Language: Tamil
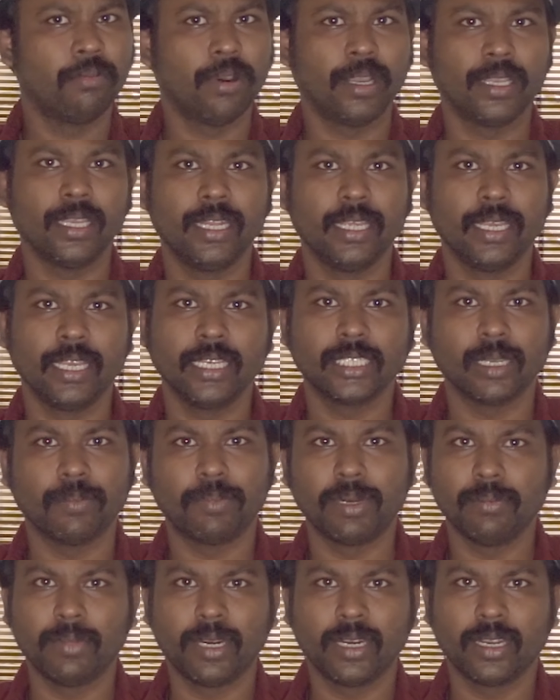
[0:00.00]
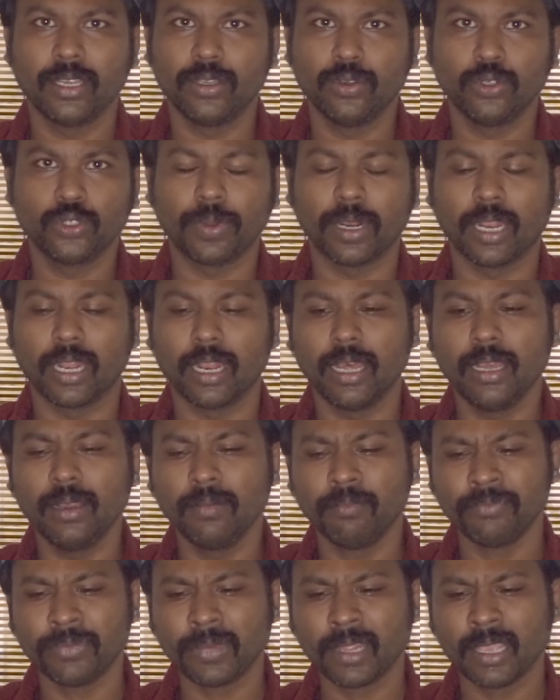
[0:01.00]
வாங்கி நீங்கள் சப்ளிமெண்ட்டாக யூஸ் பண்ணலாம்
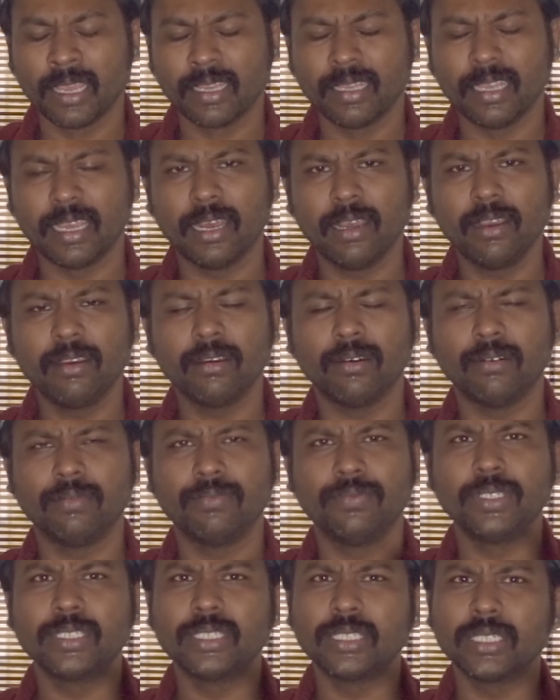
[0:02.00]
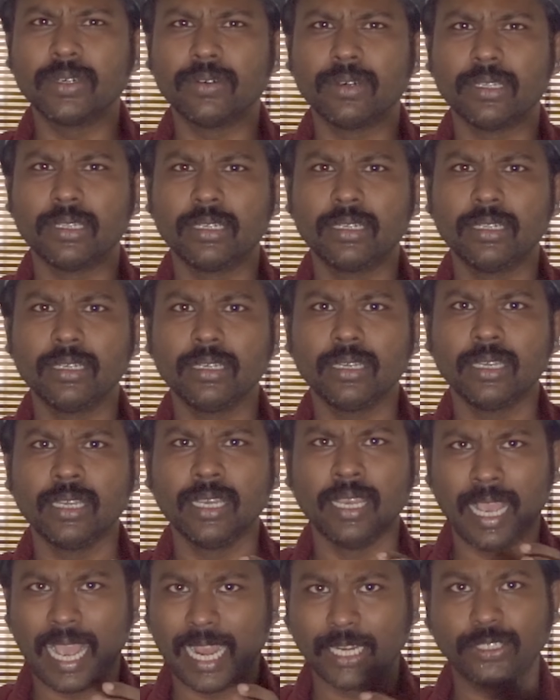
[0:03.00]
ஏன்னா ஃபிஷ்ஷுக்கு வந்துட்டு
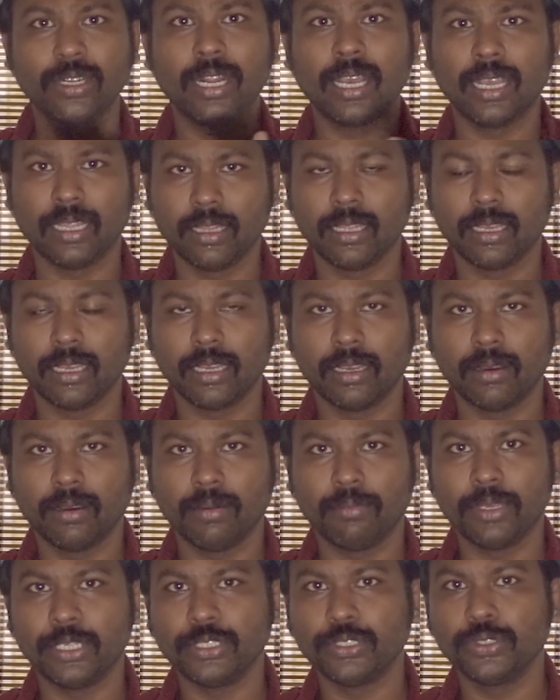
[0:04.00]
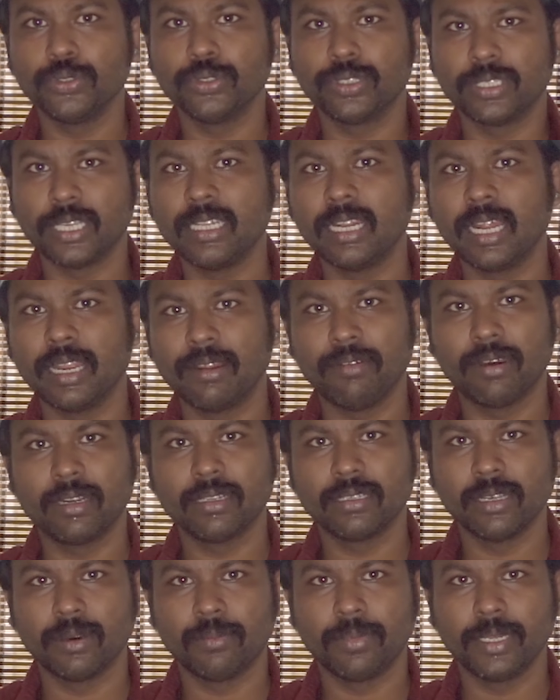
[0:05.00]
ஆக்சுவலாக இந்த இஷ்யூஸ் எதனால்
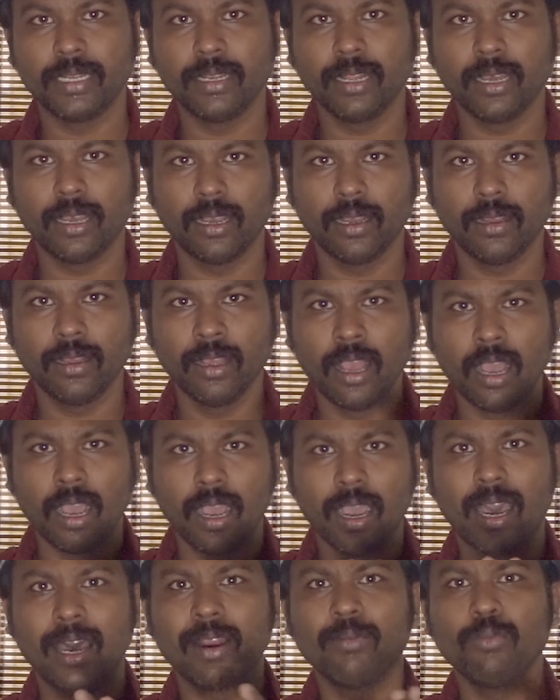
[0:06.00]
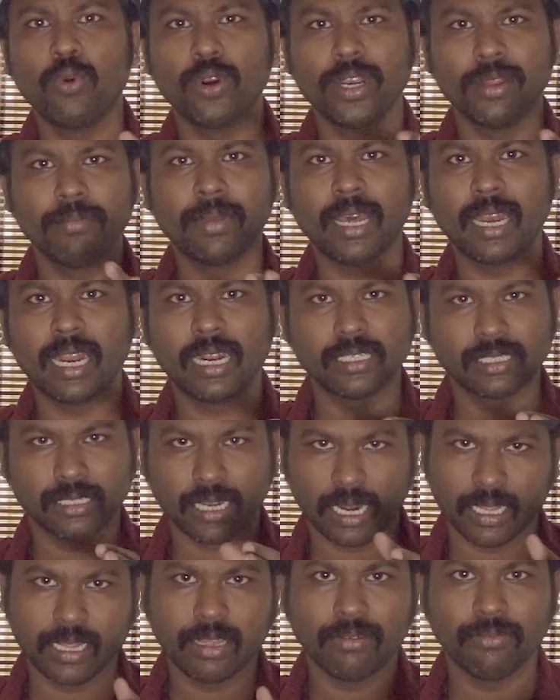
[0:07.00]
வருது அப்படின்னா ஹார்மோன்
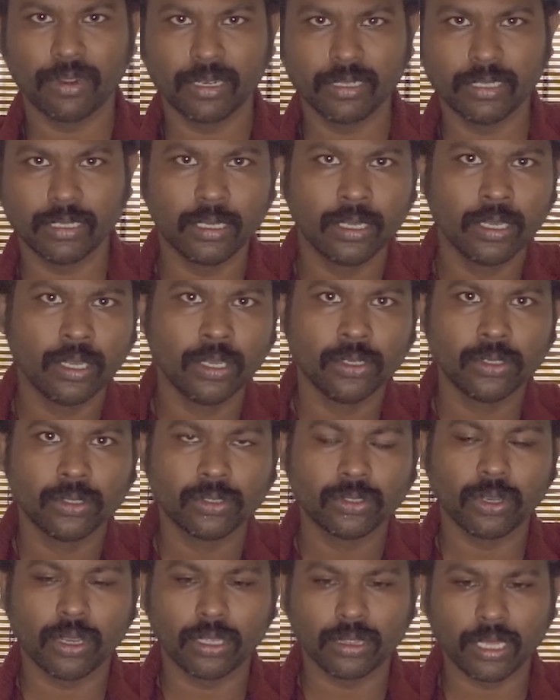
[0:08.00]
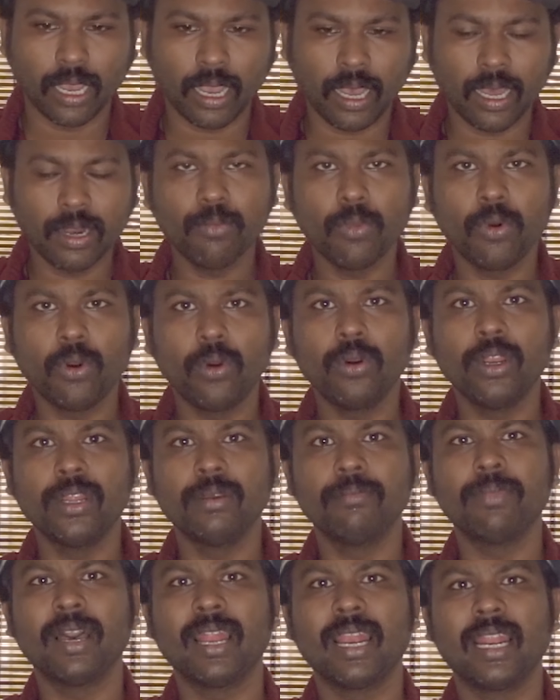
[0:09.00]
இம்பேலன்ஸ்னால தான் வருது ஸோ அந்த ஹார்மோன்
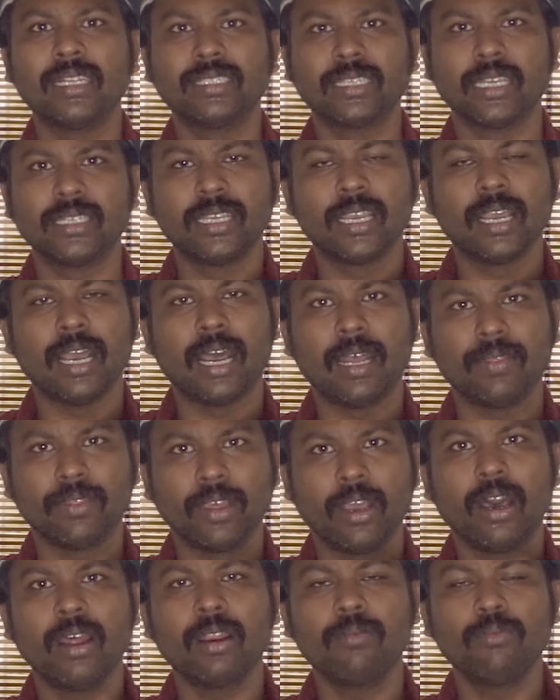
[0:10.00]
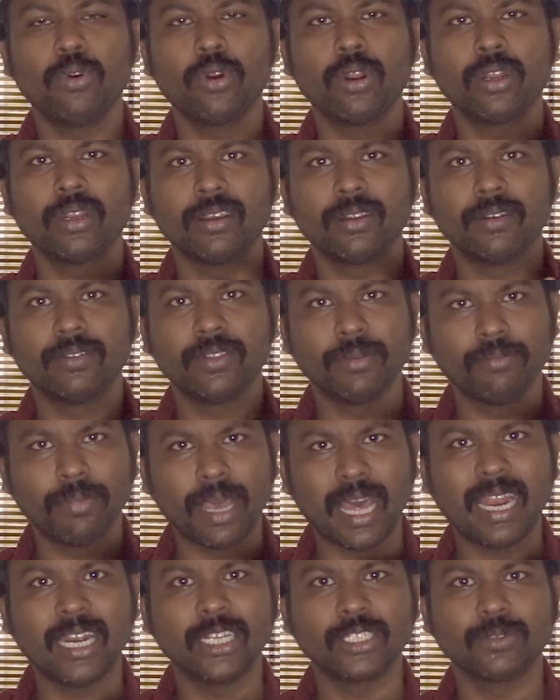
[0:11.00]
இம்பேலன்ஸ் வச்சு அந்த ஹார்மோனை வந்து
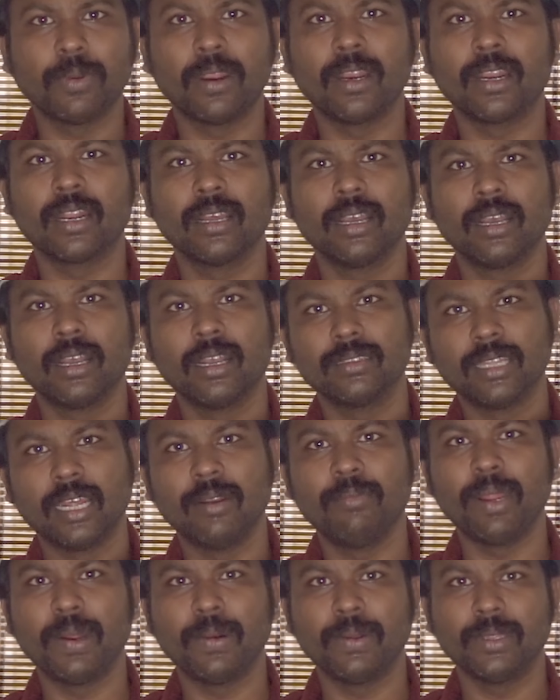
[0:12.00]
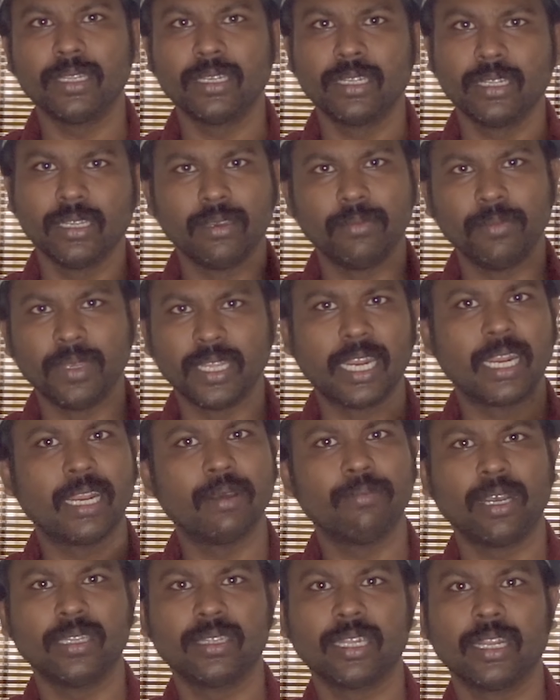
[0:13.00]
பேலன்ஸ் பண்ணுற தன்மை வந்துட்டு
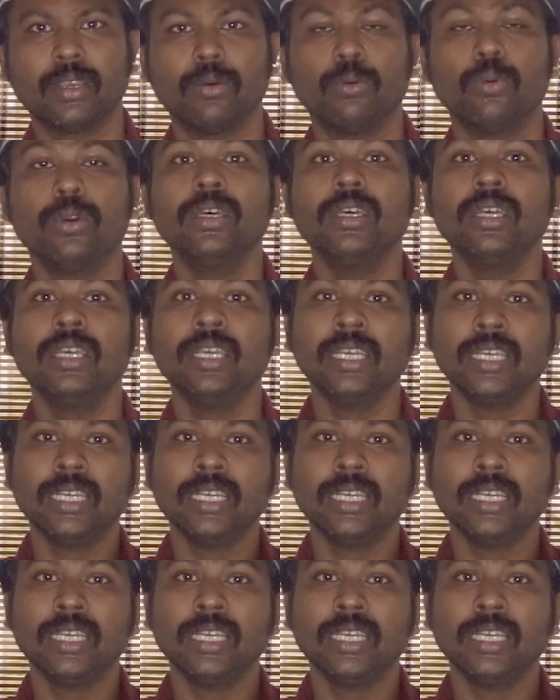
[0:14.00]
மீனெண்ணெய் மாத்திரைக்கு உண்டு